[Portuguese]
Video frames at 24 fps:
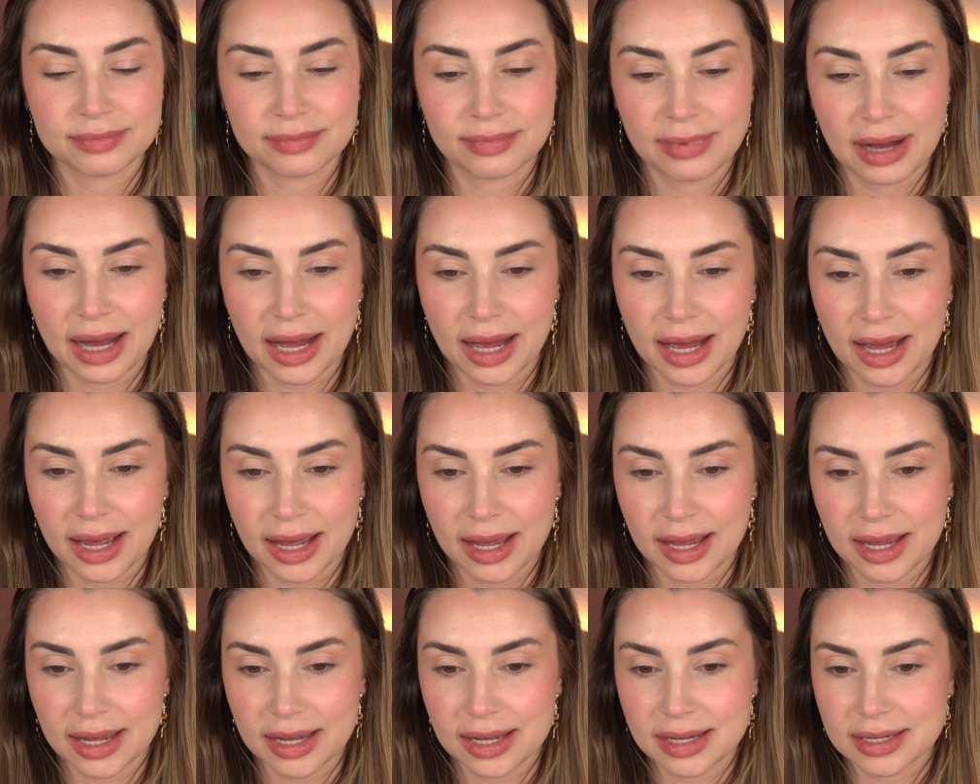
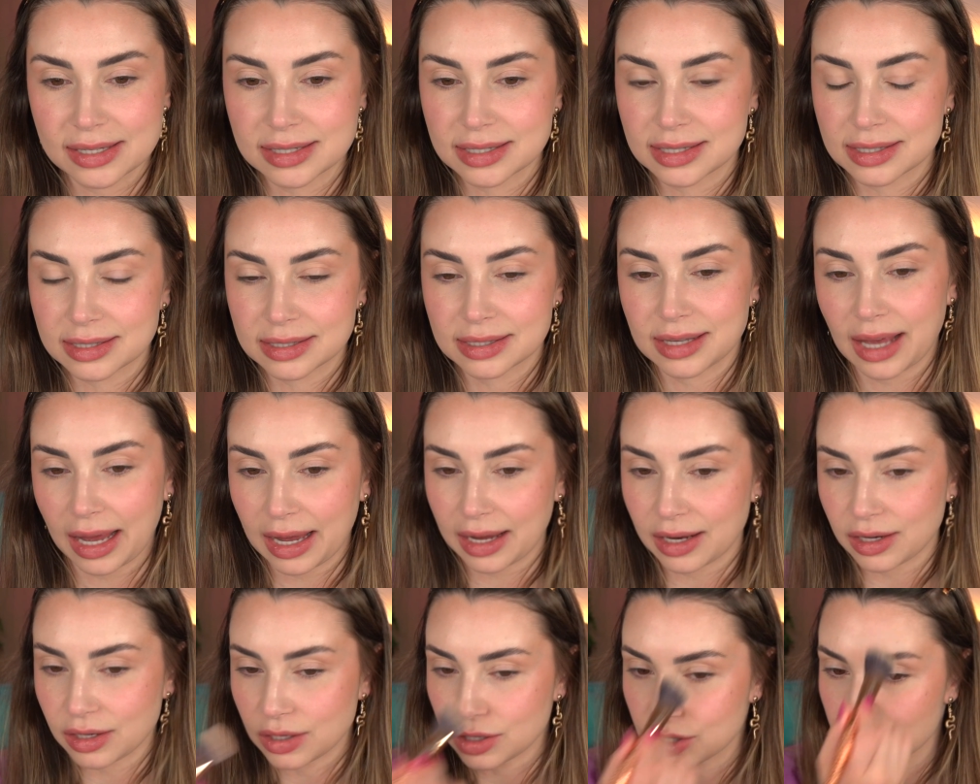mais
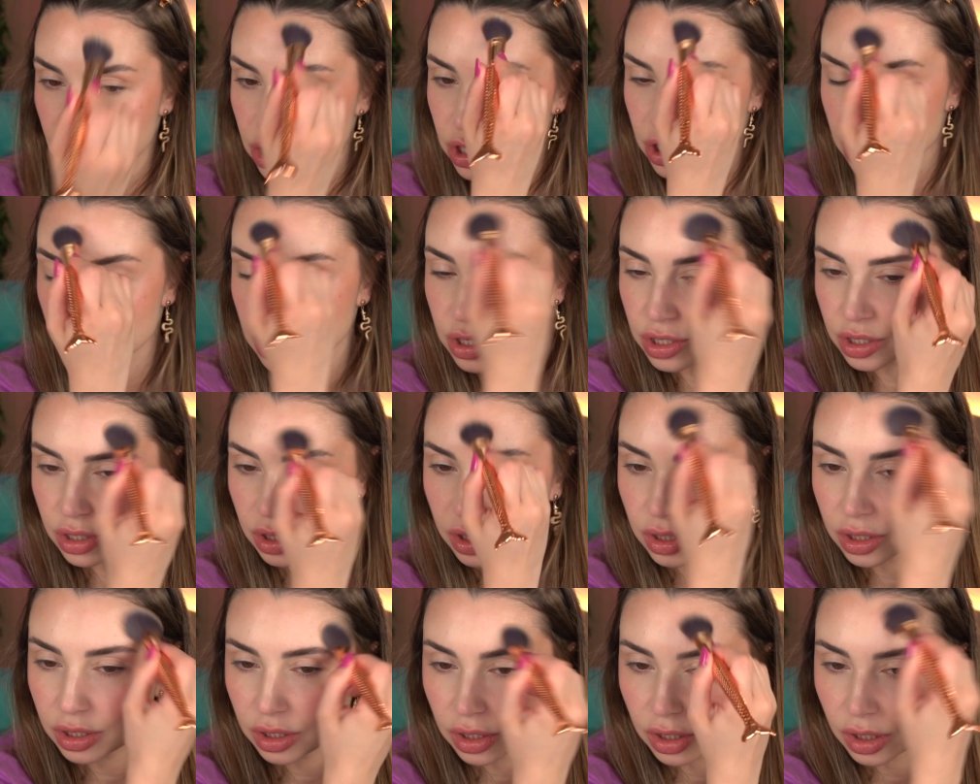quente,
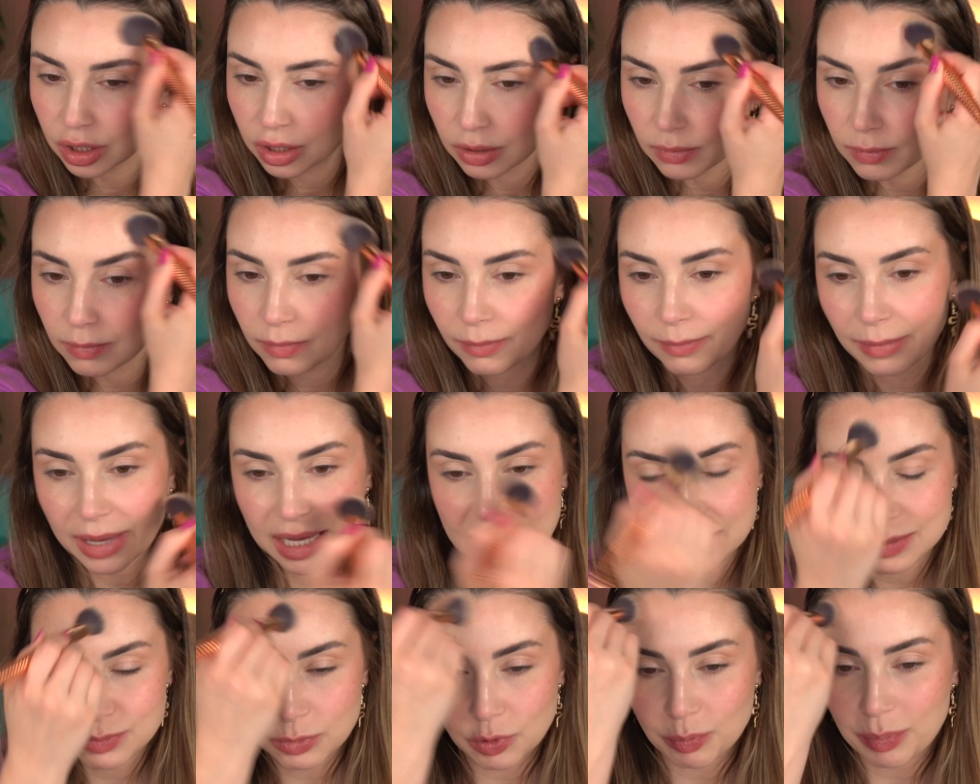
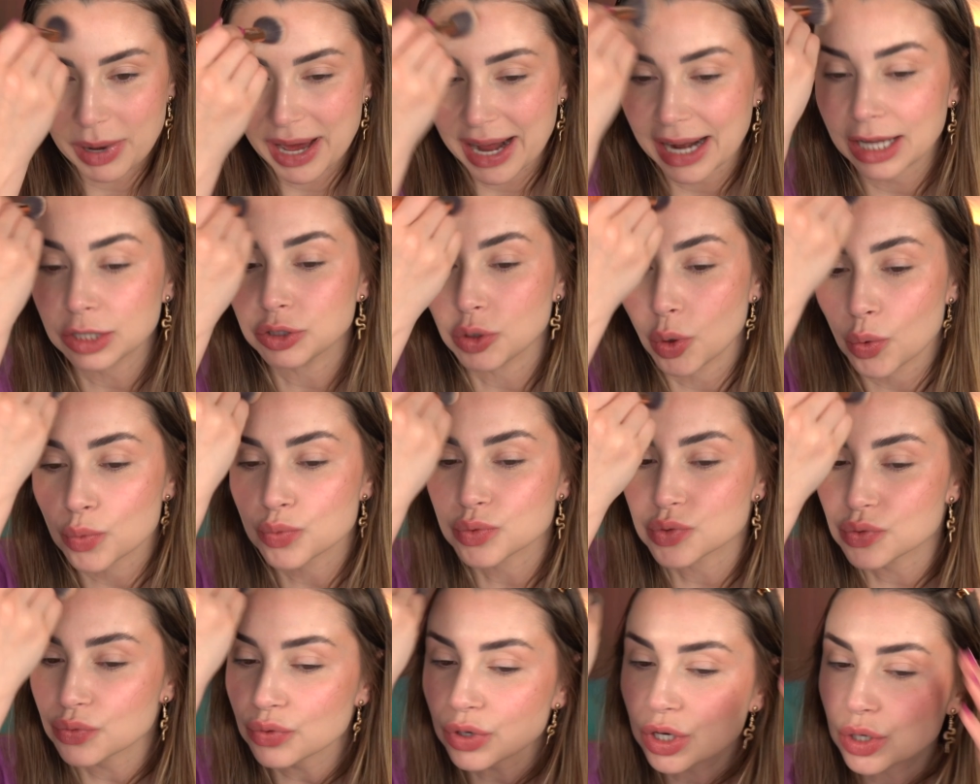mesmo para
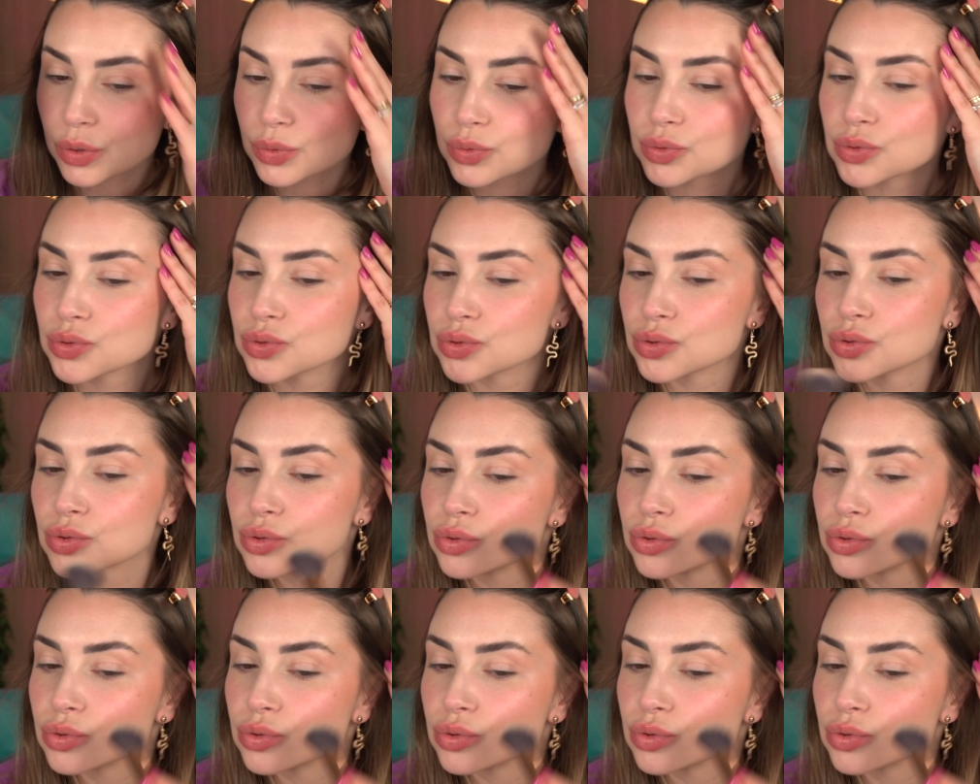tons frios.